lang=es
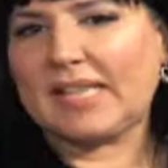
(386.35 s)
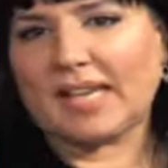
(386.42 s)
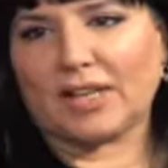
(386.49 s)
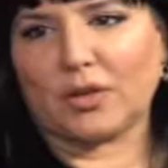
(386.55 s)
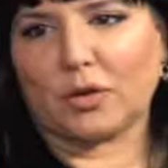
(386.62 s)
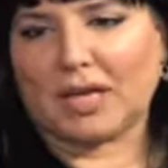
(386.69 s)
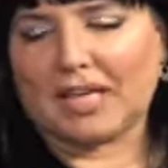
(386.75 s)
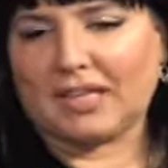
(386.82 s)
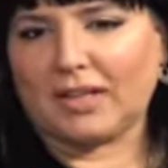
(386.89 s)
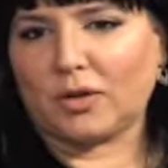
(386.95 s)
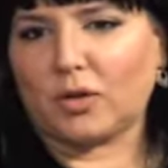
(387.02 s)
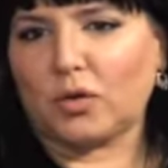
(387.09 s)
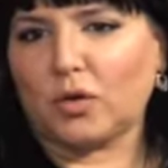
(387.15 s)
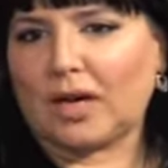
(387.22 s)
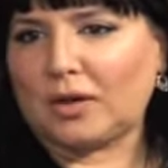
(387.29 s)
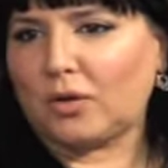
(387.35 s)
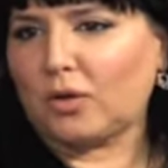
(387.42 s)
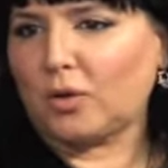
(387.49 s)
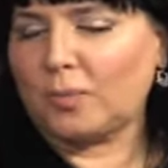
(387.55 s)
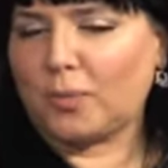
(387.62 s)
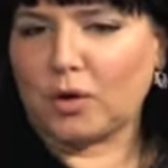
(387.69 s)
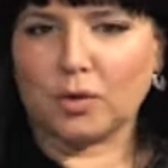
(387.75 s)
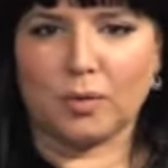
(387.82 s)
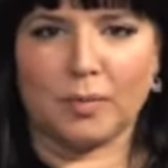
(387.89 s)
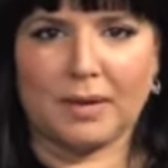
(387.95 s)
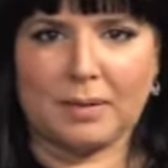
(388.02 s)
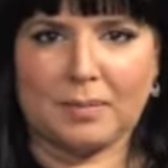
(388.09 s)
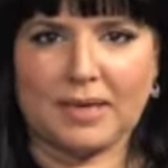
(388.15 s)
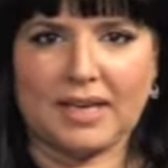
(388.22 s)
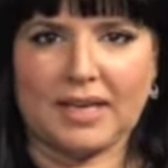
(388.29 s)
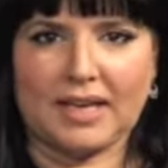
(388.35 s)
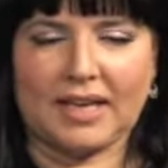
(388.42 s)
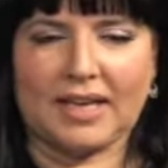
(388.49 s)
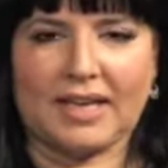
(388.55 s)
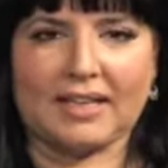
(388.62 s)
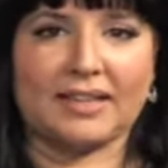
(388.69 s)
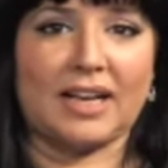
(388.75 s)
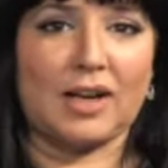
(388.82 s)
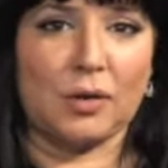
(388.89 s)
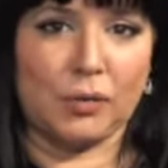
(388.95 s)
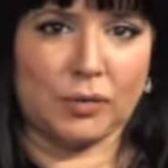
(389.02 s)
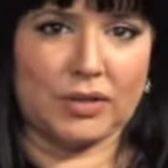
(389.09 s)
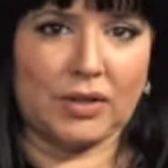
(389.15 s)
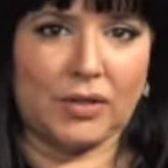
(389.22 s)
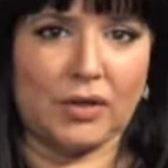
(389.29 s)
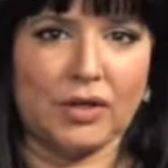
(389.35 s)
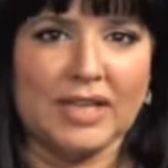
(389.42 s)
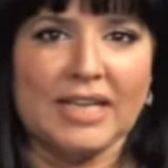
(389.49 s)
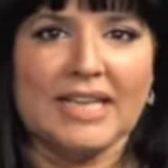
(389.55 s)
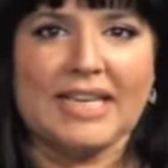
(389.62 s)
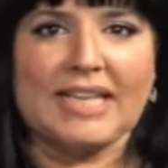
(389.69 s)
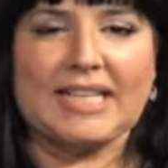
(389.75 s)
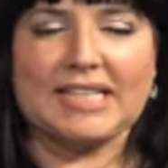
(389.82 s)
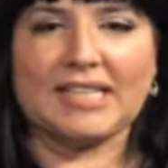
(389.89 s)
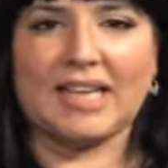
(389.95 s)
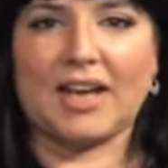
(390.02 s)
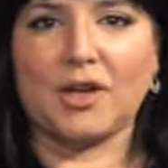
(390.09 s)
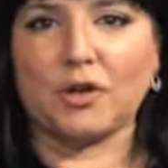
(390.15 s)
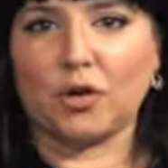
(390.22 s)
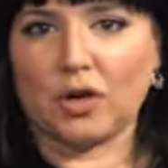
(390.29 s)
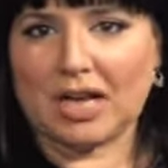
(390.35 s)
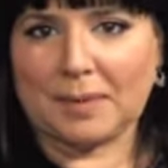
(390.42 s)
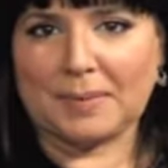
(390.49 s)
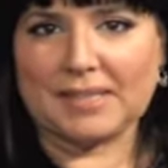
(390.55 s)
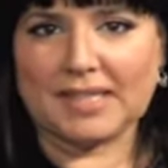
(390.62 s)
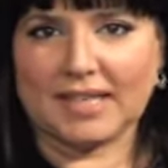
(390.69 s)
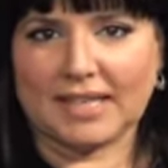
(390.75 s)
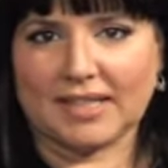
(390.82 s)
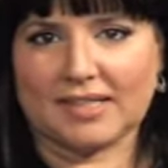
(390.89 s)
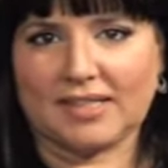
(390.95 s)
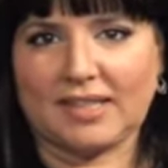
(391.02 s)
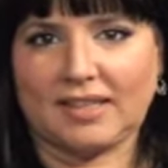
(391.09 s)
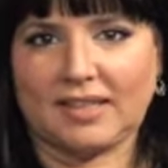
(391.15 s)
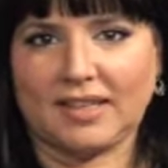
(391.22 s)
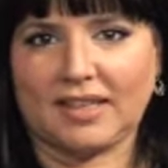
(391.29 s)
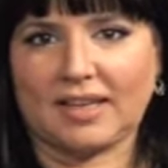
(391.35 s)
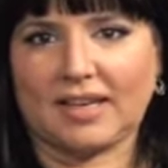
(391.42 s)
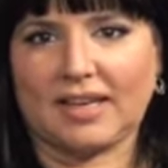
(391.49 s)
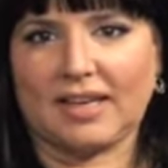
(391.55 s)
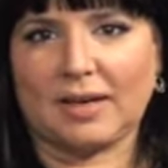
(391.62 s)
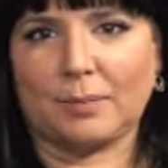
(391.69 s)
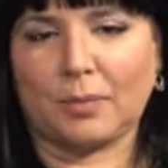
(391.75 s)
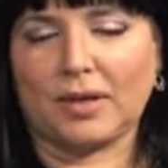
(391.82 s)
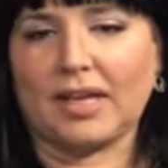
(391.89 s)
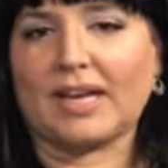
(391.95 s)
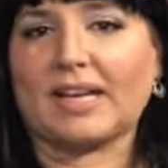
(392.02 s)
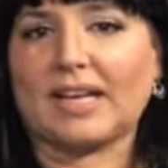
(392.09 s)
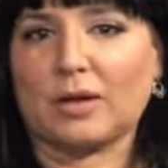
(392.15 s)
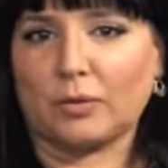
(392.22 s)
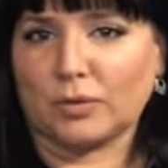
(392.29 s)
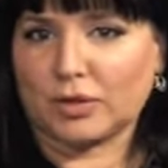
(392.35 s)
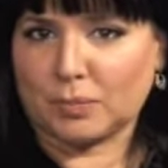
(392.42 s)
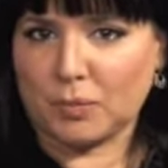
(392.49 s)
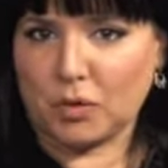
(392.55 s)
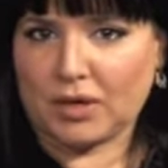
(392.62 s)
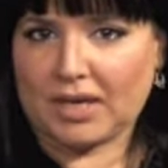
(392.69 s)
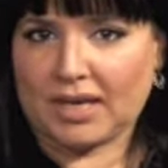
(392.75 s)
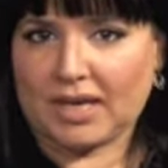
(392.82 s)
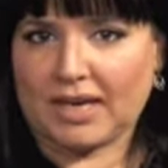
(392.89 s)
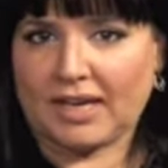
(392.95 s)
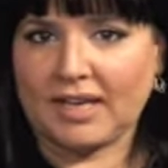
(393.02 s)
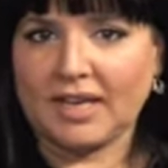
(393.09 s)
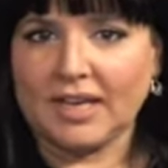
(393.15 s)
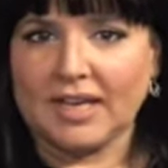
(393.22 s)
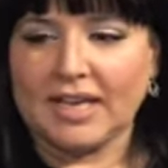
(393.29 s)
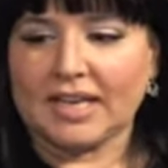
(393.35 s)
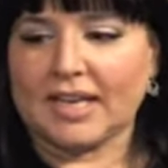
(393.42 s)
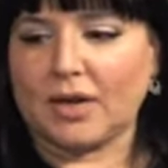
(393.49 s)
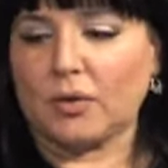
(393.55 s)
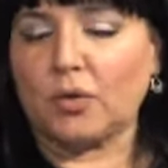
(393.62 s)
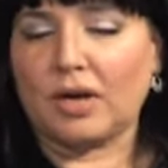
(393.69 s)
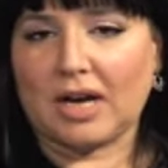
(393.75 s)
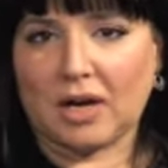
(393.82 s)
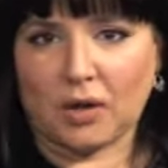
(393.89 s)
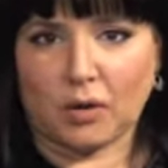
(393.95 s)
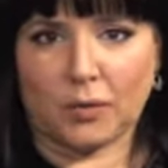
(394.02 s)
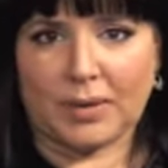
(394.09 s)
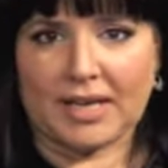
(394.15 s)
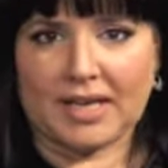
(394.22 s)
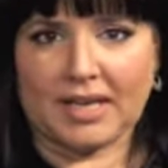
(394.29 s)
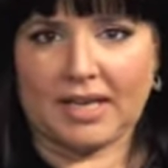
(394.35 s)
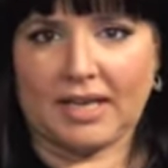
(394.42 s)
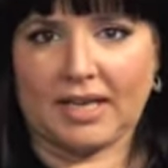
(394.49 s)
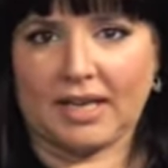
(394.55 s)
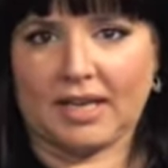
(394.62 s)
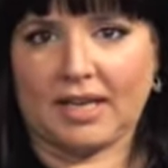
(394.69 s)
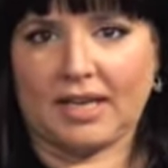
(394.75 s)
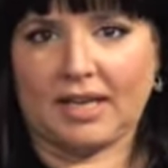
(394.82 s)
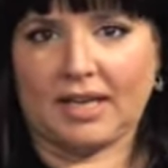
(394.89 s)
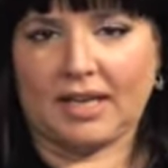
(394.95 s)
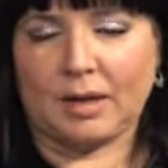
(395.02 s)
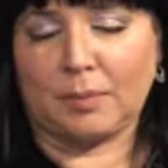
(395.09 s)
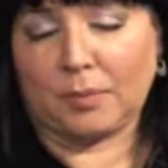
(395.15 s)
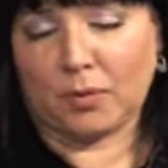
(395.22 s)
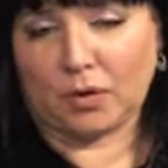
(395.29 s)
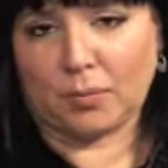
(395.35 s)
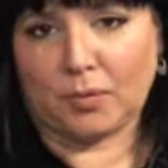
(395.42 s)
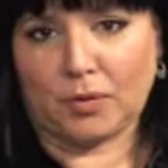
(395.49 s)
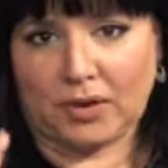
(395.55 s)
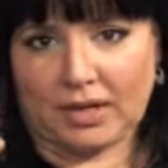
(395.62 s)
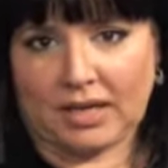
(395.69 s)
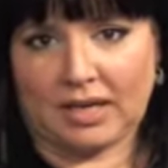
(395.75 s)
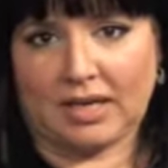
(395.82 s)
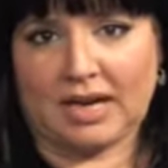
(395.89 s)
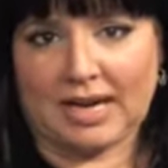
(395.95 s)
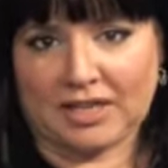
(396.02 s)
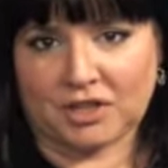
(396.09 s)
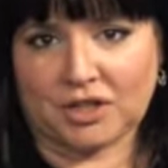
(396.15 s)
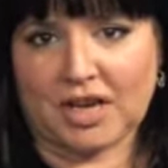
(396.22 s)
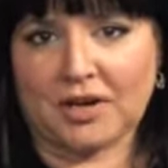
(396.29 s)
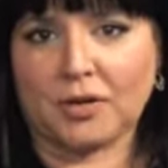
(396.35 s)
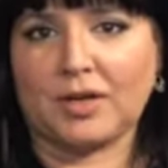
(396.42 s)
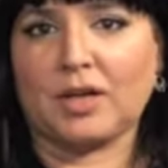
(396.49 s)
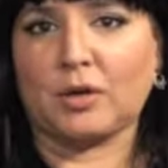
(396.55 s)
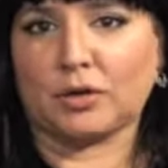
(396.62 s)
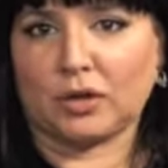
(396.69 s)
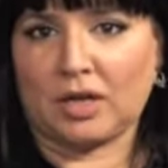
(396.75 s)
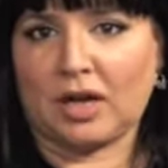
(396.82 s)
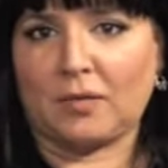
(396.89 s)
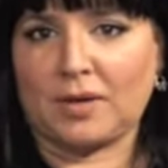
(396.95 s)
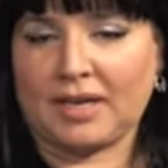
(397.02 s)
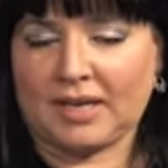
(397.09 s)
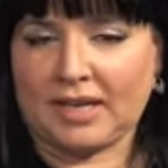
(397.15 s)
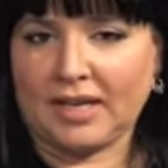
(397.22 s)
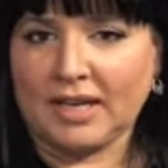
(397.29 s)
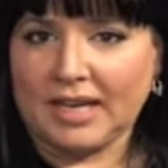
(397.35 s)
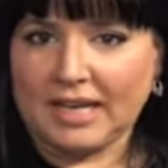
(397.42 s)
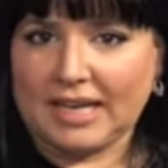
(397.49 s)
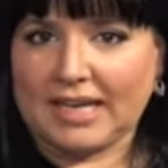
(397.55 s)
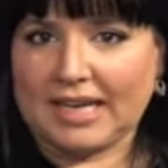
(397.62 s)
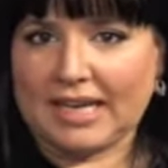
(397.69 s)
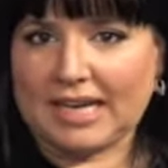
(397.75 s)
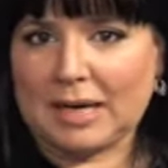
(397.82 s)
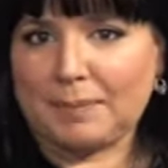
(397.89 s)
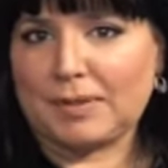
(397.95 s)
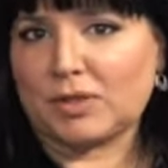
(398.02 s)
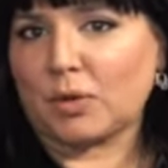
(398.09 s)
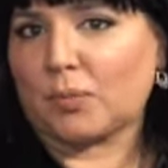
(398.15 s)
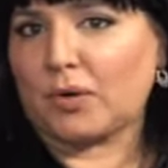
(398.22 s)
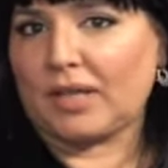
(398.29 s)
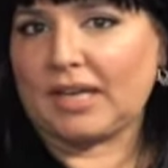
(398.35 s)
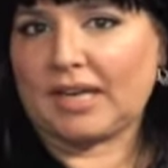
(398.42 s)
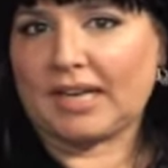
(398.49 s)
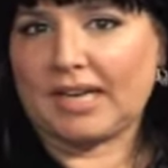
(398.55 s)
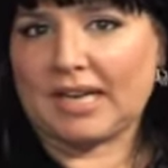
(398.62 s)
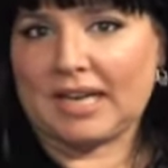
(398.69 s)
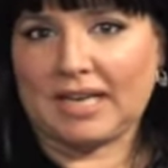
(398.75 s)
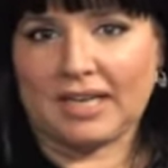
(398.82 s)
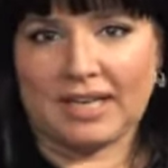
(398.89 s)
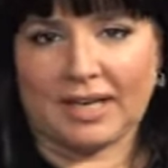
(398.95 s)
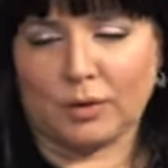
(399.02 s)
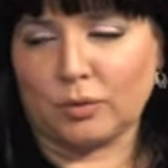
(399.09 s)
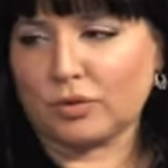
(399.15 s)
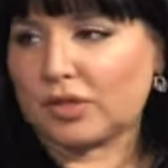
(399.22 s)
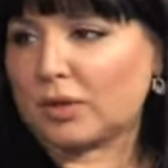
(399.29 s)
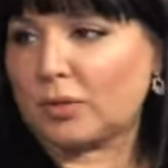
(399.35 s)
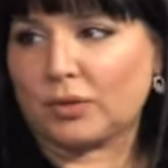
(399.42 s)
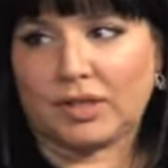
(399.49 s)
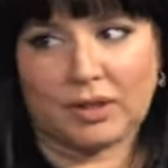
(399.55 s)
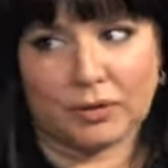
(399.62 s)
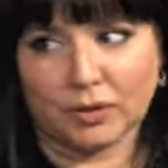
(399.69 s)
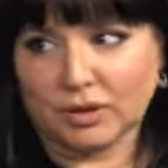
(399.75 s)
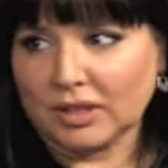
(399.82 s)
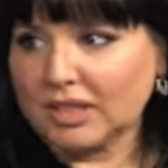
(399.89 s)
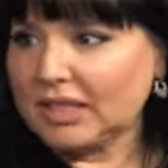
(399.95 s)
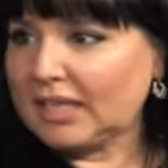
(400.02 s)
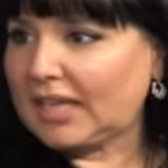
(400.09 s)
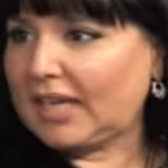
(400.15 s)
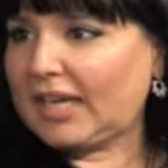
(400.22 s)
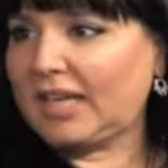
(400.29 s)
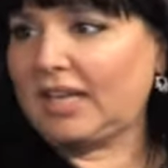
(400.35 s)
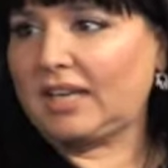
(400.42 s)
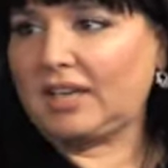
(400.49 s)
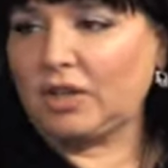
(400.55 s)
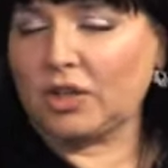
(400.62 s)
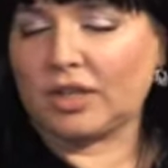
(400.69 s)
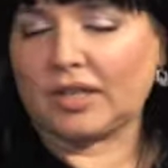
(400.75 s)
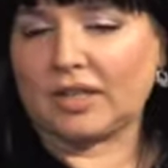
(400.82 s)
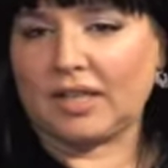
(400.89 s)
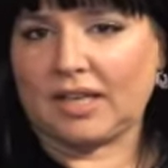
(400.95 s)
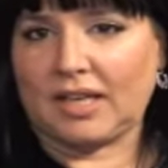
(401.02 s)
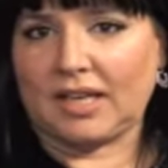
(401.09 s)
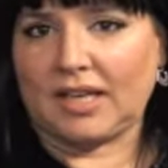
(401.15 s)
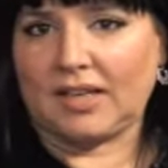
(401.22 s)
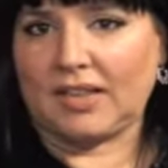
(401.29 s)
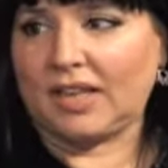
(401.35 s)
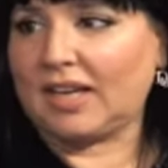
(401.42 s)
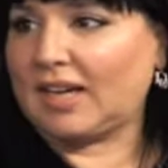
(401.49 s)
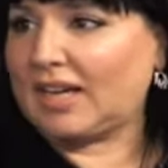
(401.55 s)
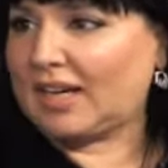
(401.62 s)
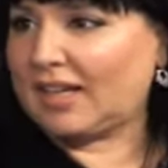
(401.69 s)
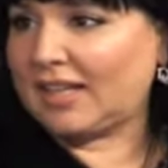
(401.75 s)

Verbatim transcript: retocarte con algo, un polvo maybe translúcido eh, traslúcido y si sí hay unos lápices que existen que puedes crear un smokey eye que en un lado viene el polvo del eyeshadow y el otro lado viene el lápiz, o puedes crear en un segundito el look de, la,